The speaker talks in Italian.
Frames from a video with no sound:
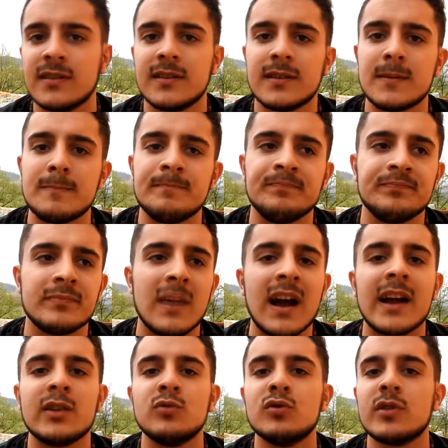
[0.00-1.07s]
eh,
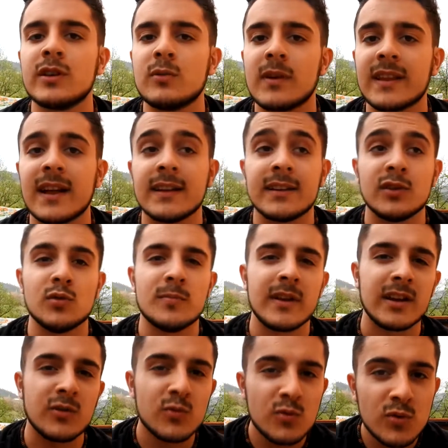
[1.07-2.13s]
magari uno riguardante i
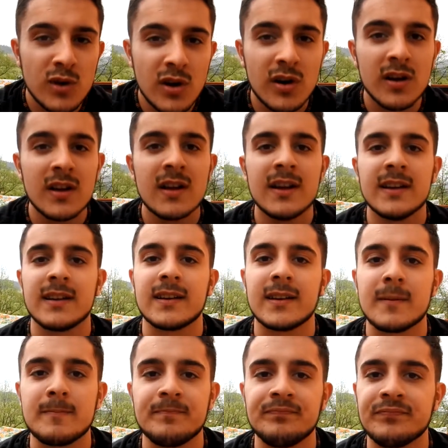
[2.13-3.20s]
numeri 1,
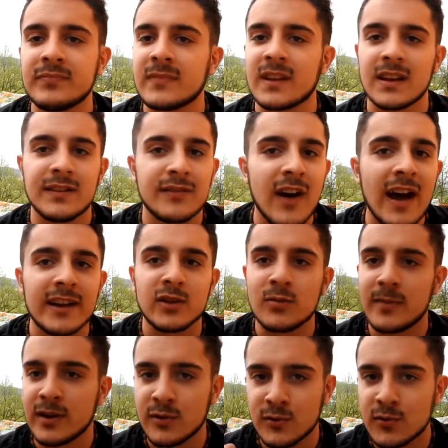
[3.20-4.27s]
eh, i vari
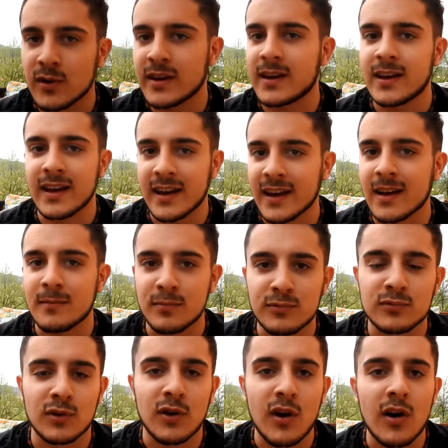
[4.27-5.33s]
numeri 1 che
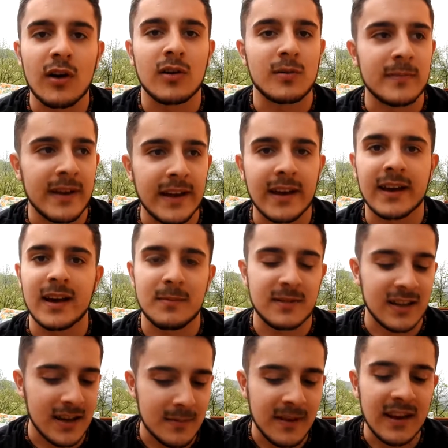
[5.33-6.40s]
appunto ho come
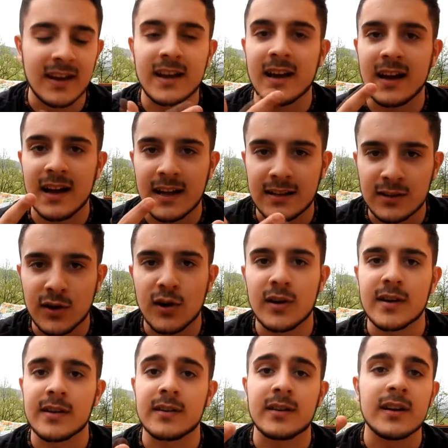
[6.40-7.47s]
Capitan America,
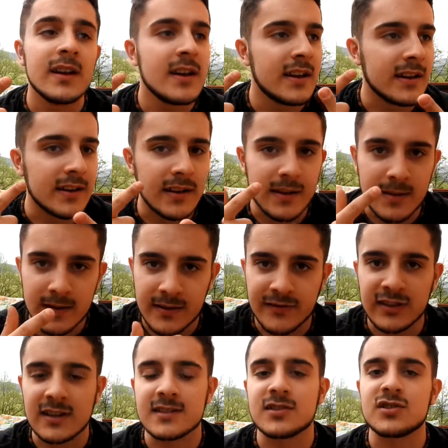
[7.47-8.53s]
Thor, eh, i
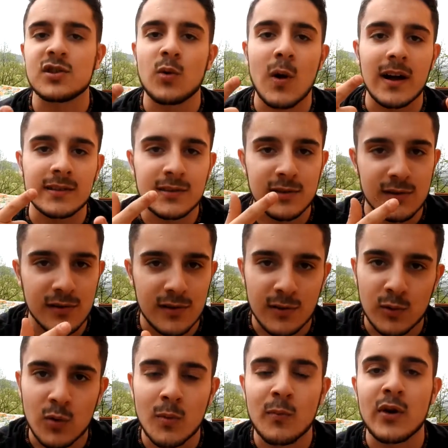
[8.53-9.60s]
Fantastici
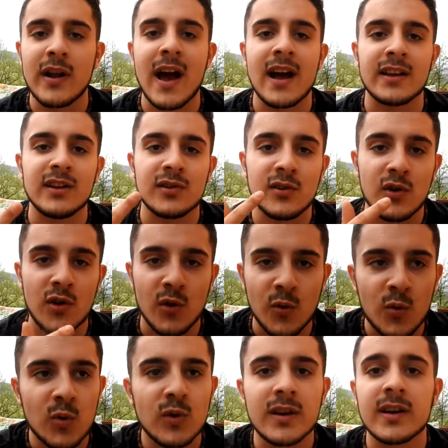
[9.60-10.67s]
4, l'Uomo Ragno,
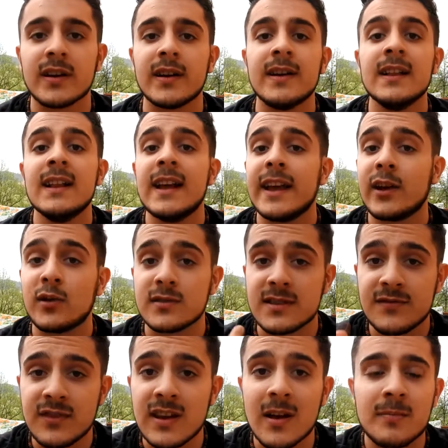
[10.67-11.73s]
Hulk e
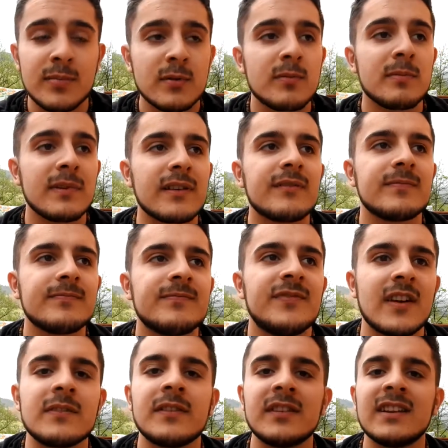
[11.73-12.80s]
così via, proprio per
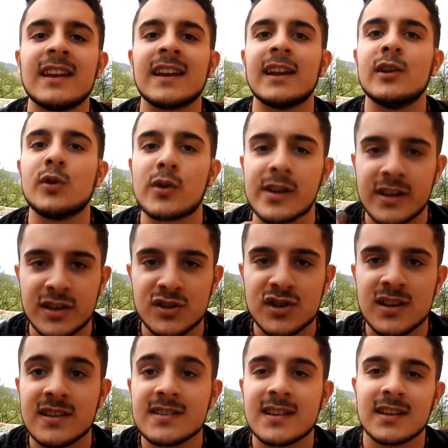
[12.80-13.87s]
farvi vedere le
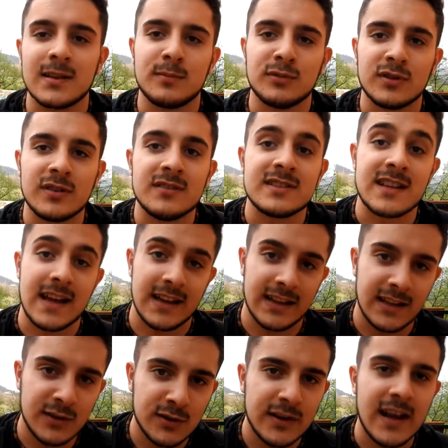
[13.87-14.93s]
origini sia dal punto di vista
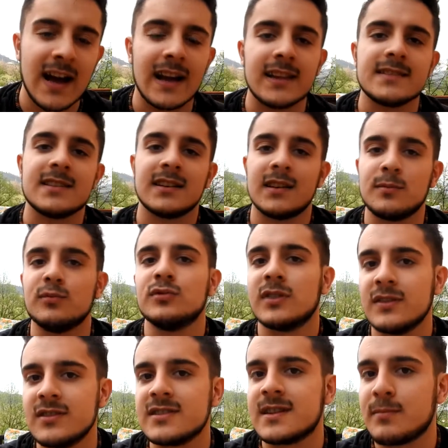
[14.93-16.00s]
editoriale sia dal punto
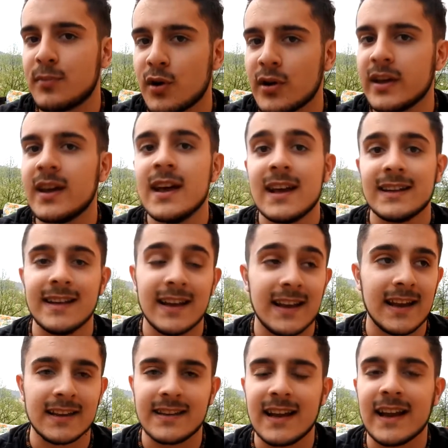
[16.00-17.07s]
di vista poi
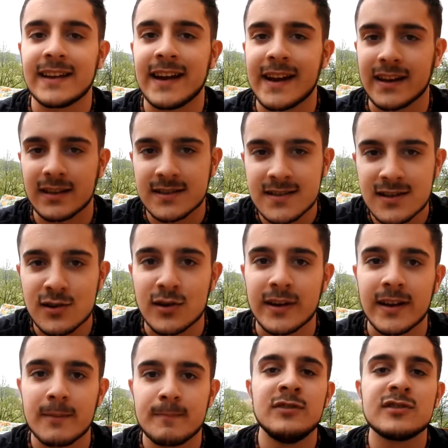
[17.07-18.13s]
del, della
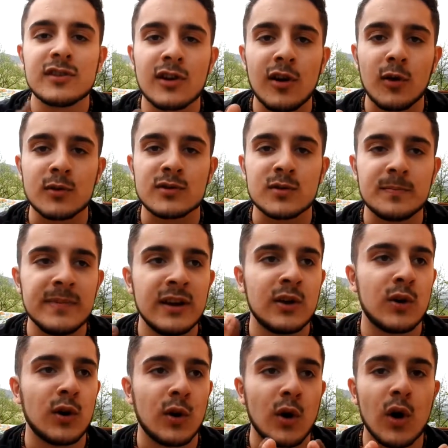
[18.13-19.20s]
narrazione. E visto che ho questo
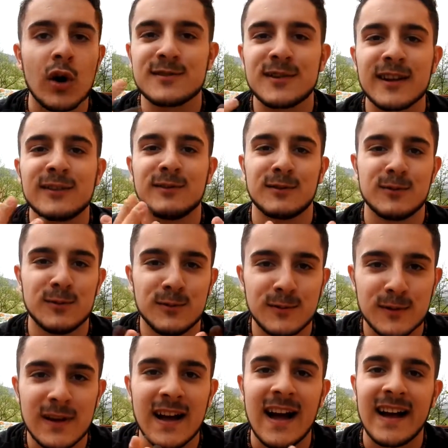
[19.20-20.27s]
piccolo tesoretto
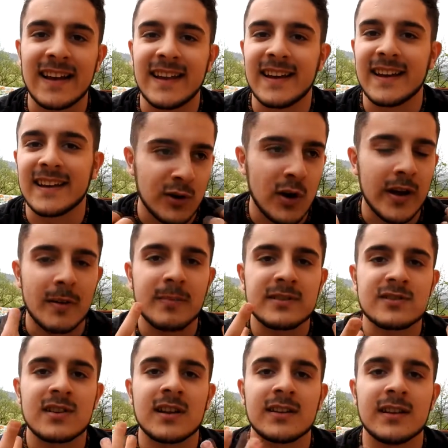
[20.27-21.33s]
culturale per noi
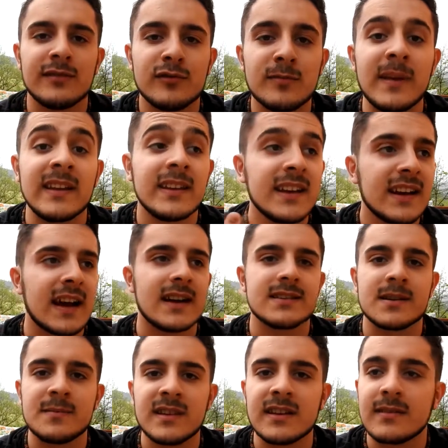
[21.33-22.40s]
appassionati di fumetti in
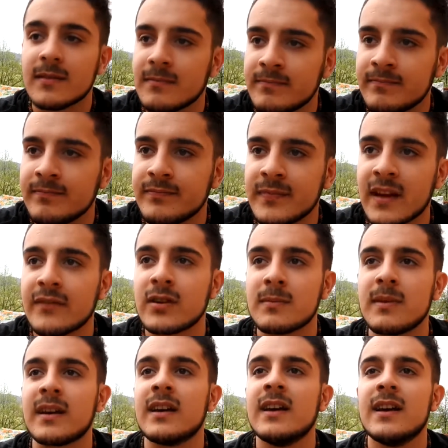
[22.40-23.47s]
casa, mi mh, mm,
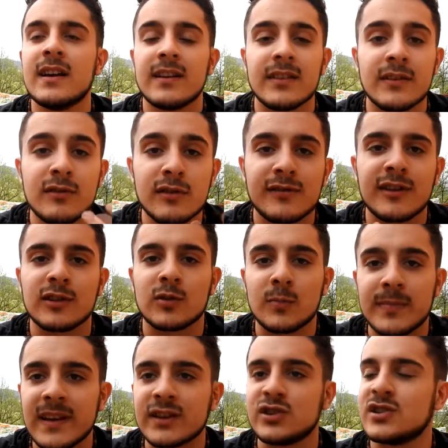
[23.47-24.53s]
avrebbe davvero fatto
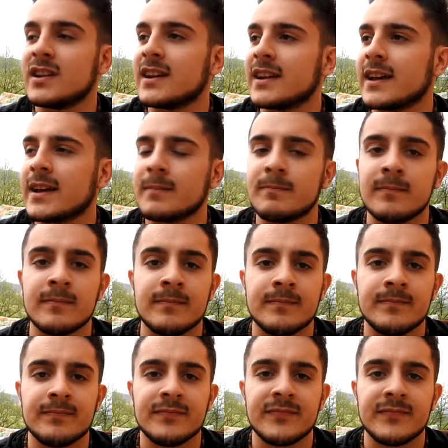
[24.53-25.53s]
piacere mh, mm,